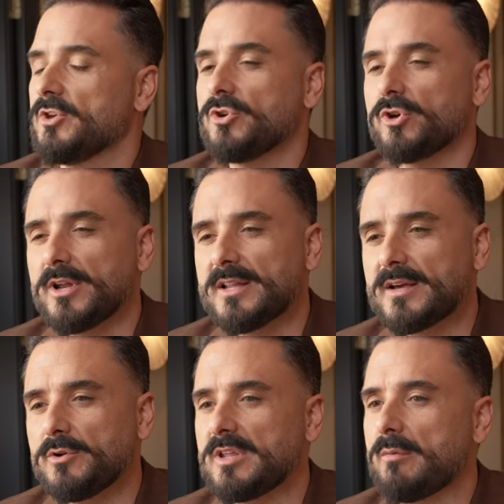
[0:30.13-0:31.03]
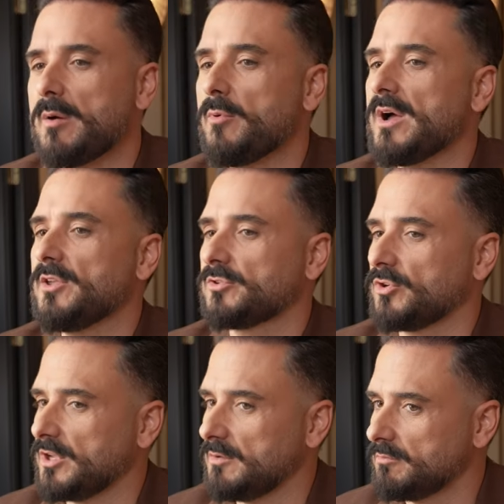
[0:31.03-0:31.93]
Yo creo que en esta última época yo
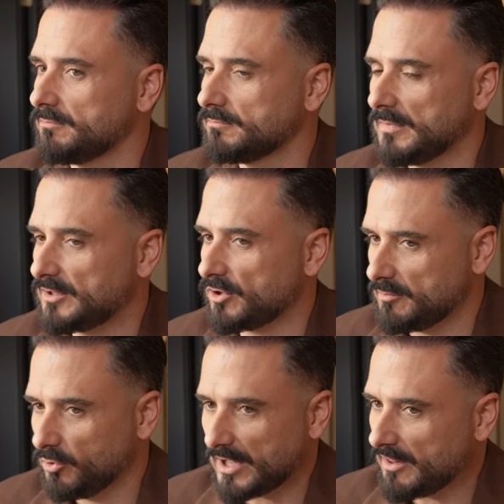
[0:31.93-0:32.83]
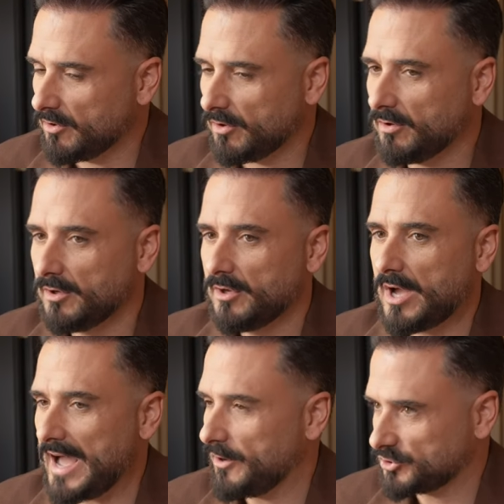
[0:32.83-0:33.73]
estoy, estoy mutando
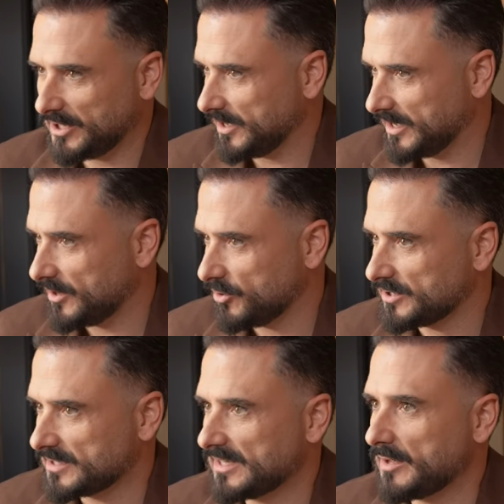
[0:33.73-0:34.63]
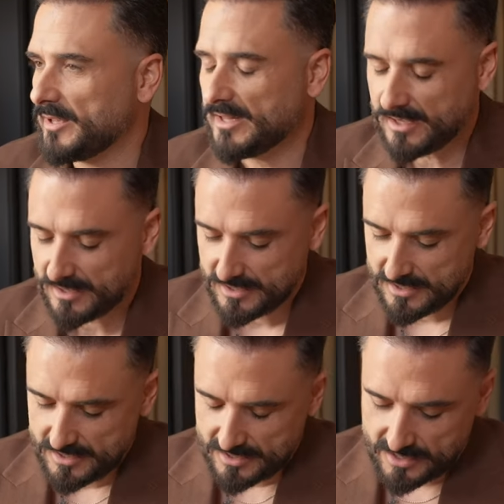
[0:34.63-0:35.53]
a no sé qué cosa exactamente
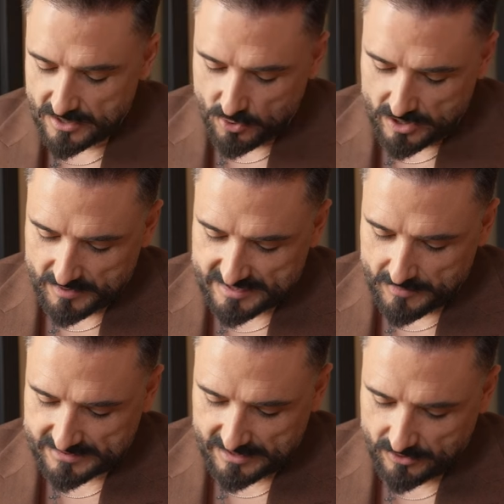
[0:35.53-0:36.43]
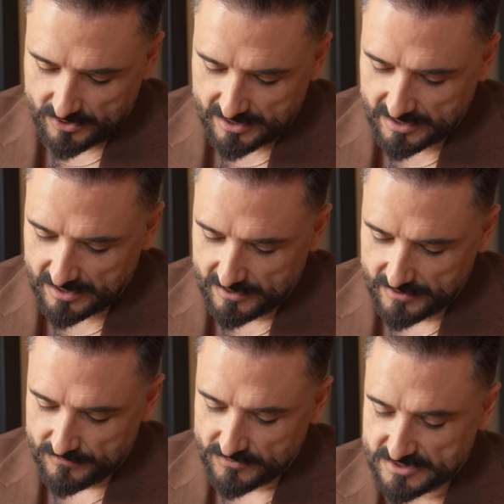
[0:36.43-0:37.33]
y lo que me está pasando es
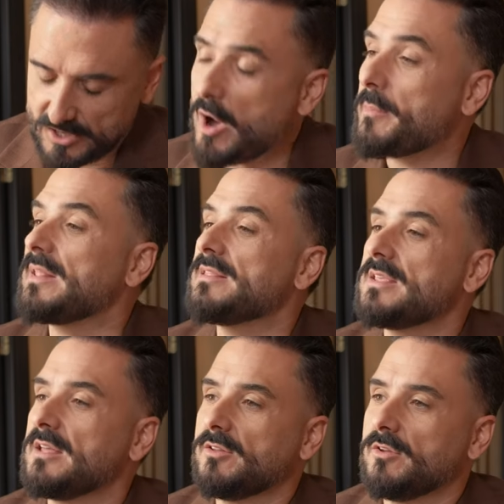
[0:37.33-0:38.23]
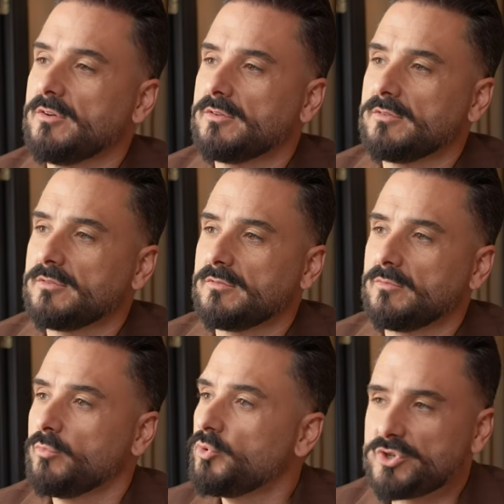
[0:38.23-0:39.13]
que sigo aprendiendo
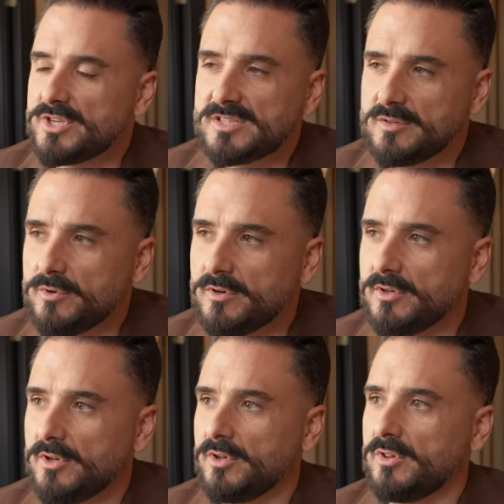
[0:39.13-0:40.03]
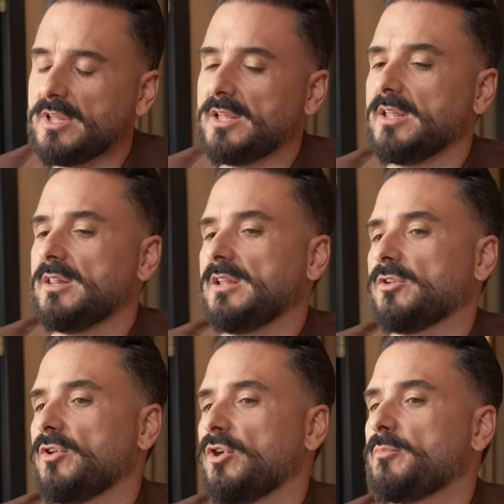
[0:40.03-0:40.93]
muchísimo de,
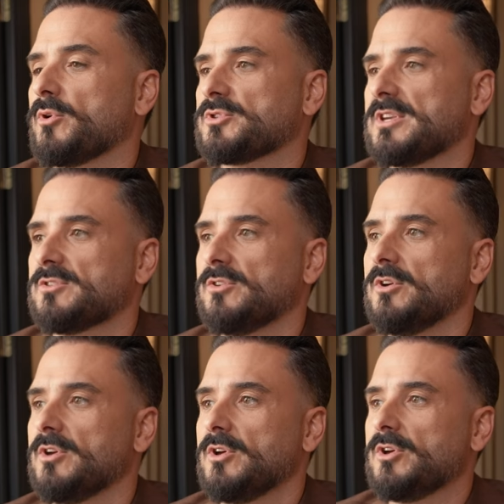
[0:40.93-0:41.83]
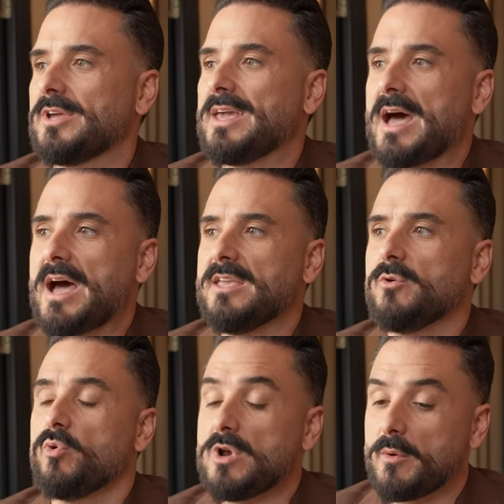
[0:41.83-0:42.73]
todos los procesos que
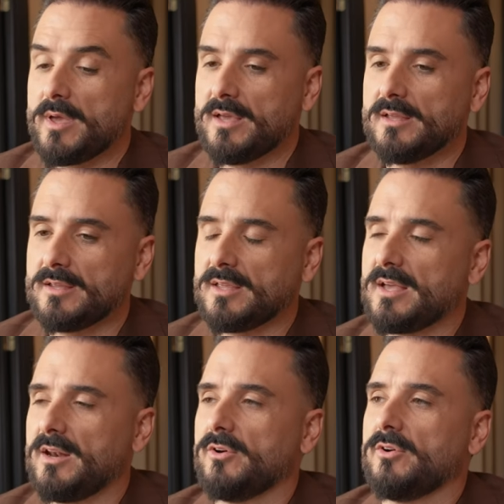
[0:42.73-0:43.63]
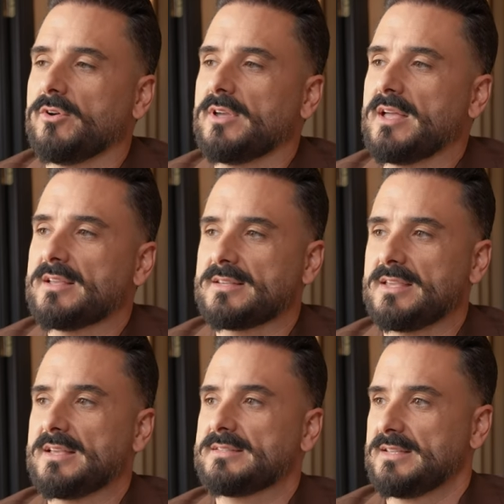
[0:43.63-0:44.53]
hay una vez que ya, lo, que ya,
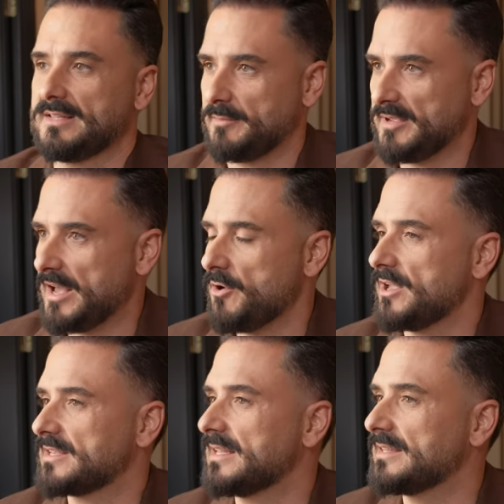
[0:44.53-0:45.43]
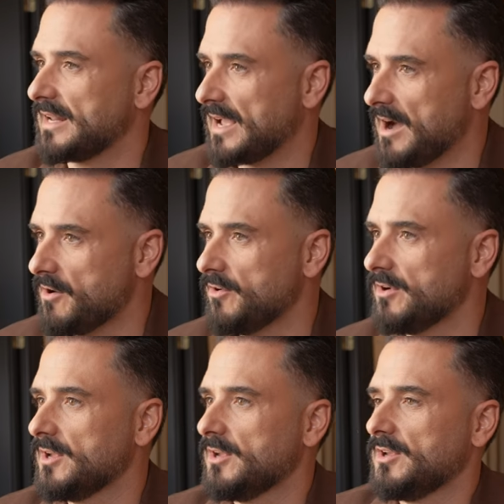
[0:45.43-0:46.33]
se ha terminado, que ya se ha entregado,
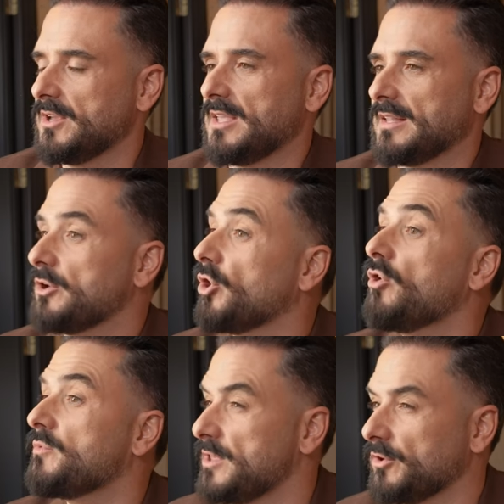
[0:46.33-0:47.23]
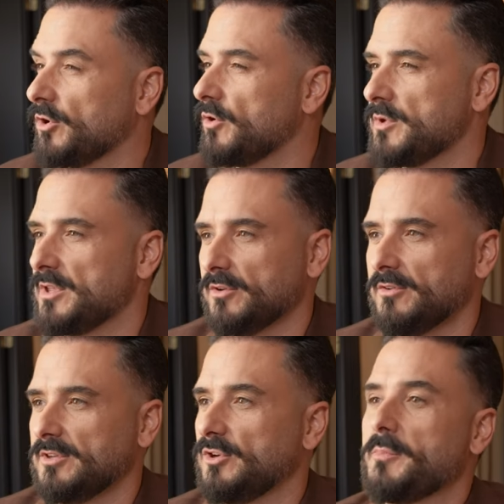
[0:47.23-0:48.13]
que ya no lo olvido, no lo olvido,
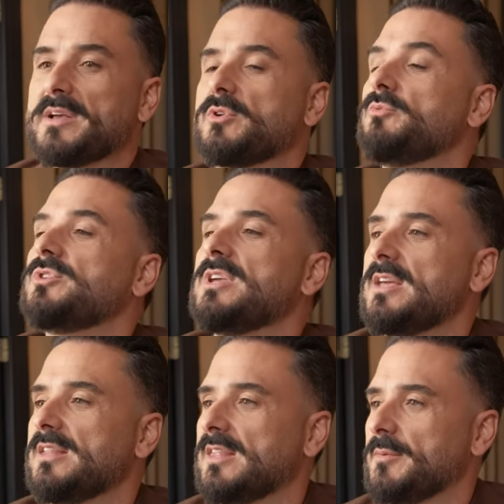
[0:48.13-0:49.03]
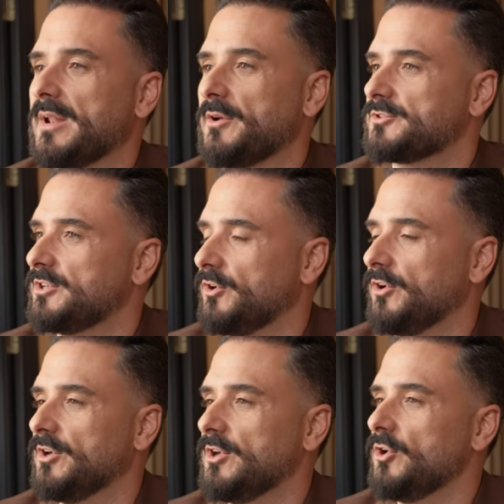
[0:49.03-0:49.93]
¿no? Y no paso a un siguiente plano,
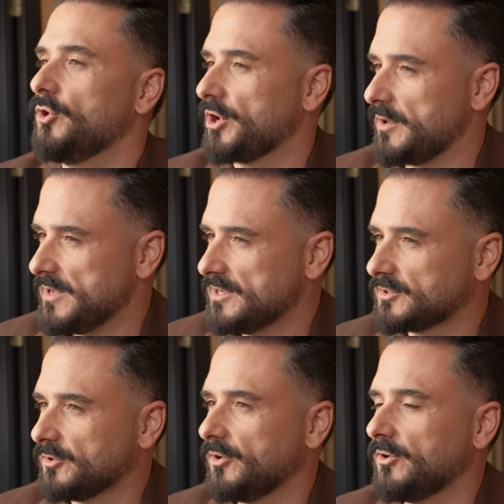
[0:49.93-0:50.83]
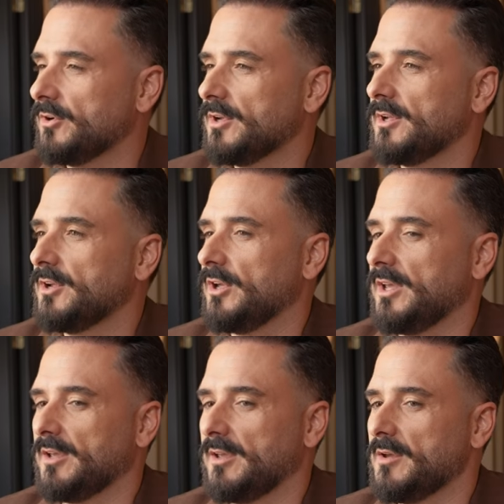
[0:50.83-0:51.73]
sino lo reviso,
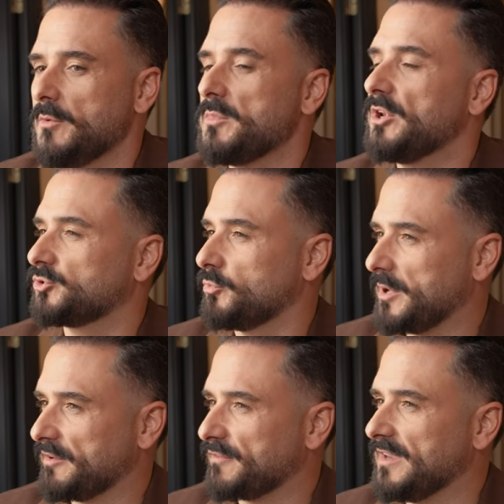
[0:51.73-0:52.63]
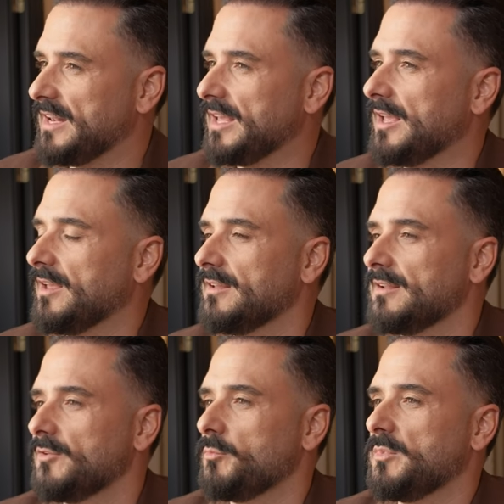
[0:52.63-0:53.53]
eh, miro sus perfiles,
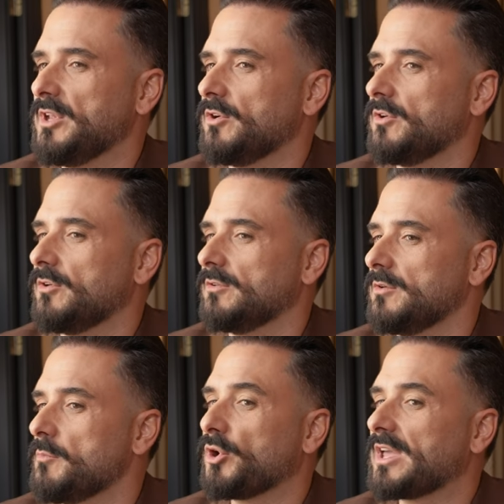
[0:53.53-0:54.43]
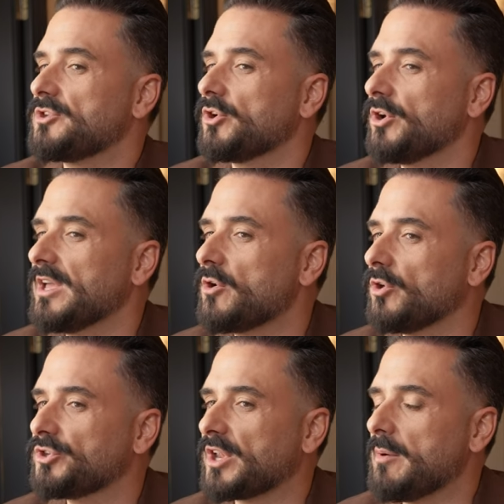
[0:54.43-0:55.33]
miro... Porque yo creo que
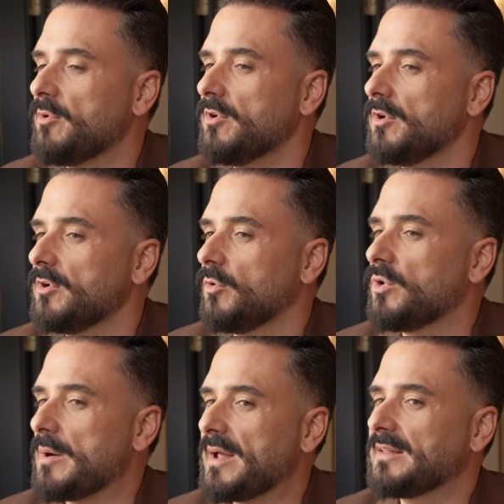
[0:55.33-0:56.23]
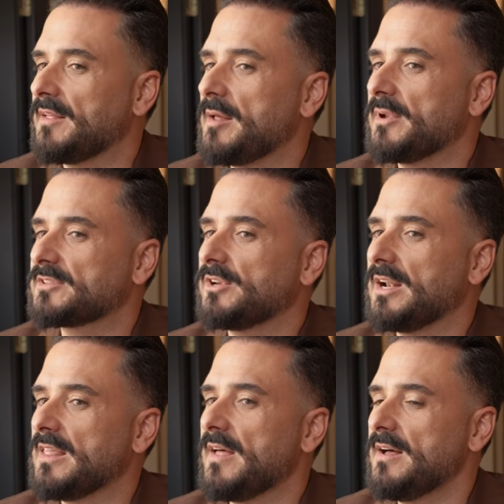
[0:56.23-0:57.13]
encontramos una parte de la
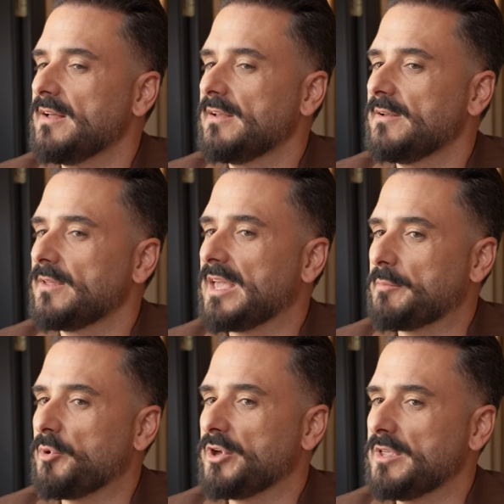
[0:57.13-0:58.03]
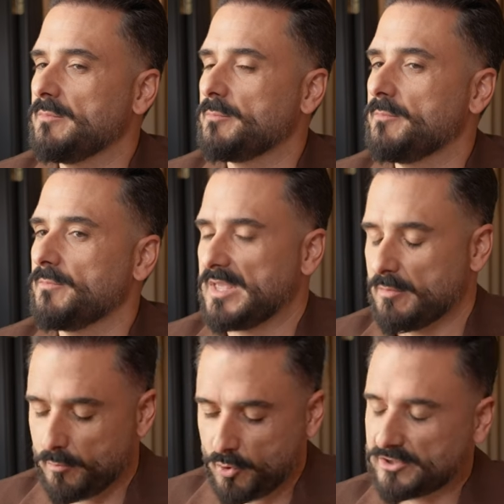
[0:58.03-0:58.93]
personalidad que hemos, que
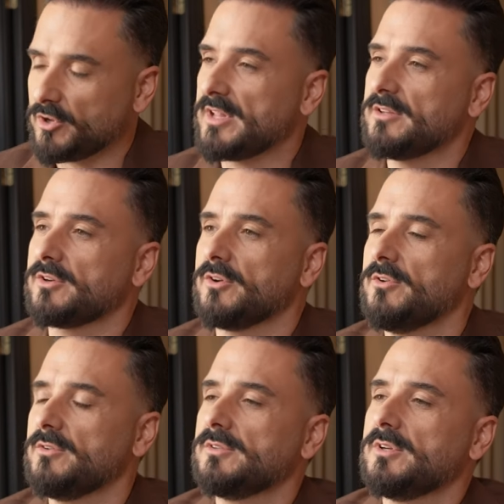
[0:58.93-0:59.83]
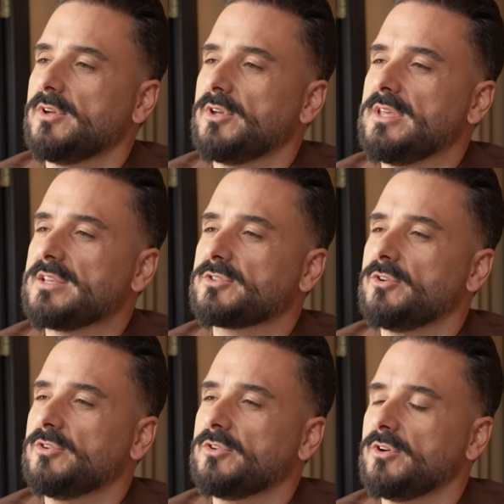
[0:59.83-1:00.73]
hemos puesto dentro, ¿no? Y
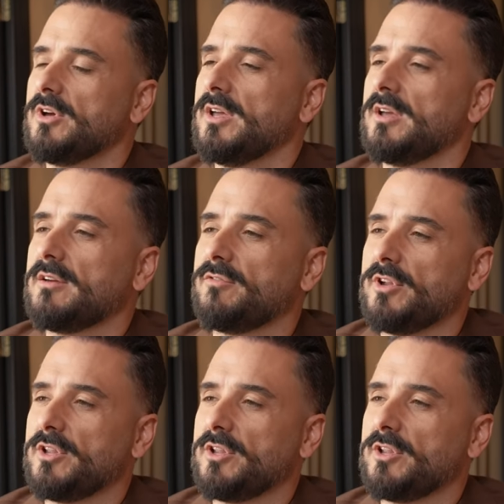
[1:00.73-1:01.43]
eso yo creo que, es